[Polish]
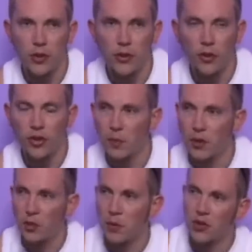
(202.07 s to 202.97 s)
i od tej
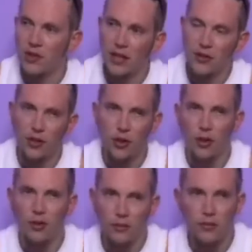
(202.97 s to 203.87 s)
pory dopiero się zacznie
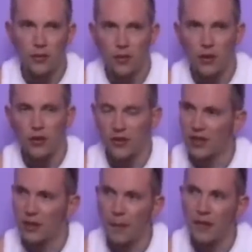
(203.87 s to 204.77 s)
to, o co
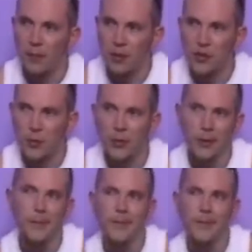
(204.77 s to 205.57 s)
naprawdę nam chodziło, nie?